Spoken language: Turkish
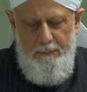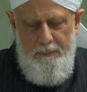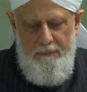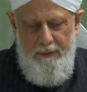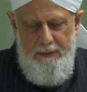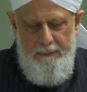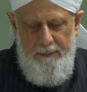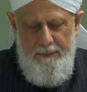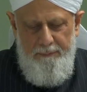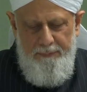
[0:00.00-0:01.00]

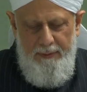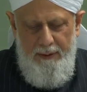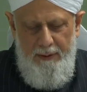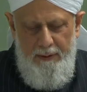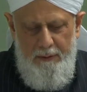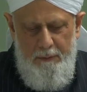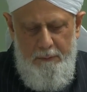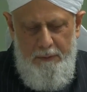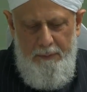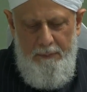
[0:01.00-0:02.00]
Cemaatten herhangi
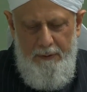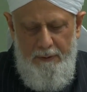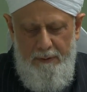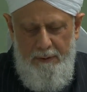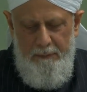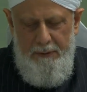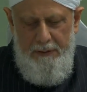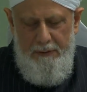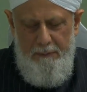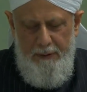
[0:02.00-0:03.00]
bir e, yetkili
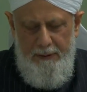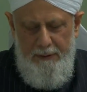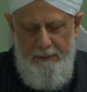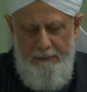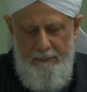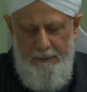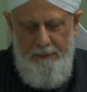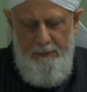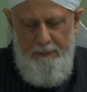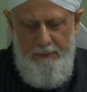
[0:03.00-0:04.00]
onların
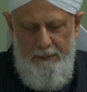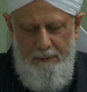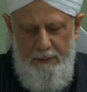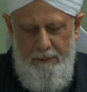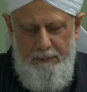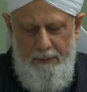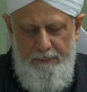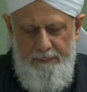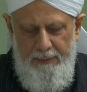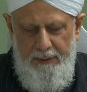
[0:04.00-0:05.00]
evine gelirse
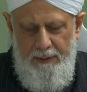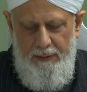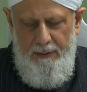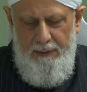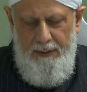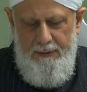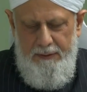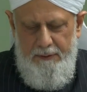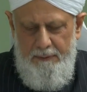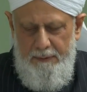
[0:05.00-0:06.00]
o son
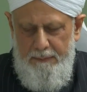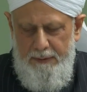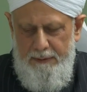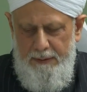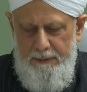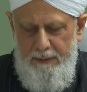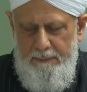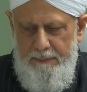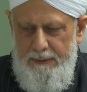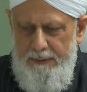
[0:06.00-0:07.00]
derece
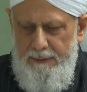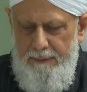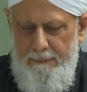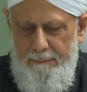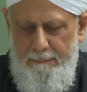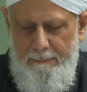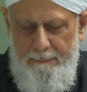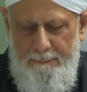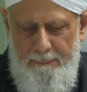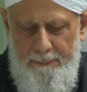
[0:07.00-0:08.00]
misafirperverlik gösterir
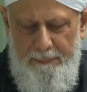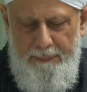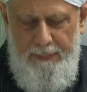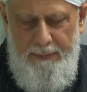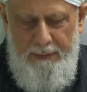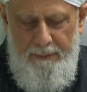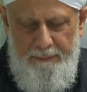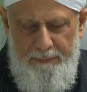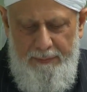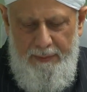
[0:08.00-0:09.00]
ve
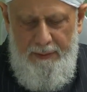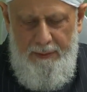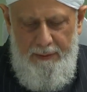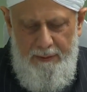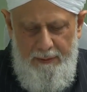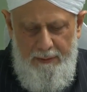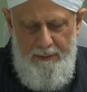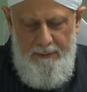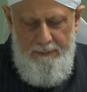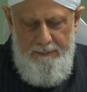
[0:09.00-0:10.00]
son derece
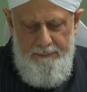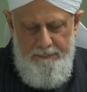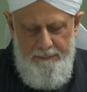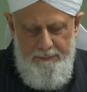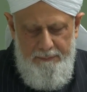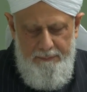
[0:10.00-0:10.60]
saygıda bulunurdu.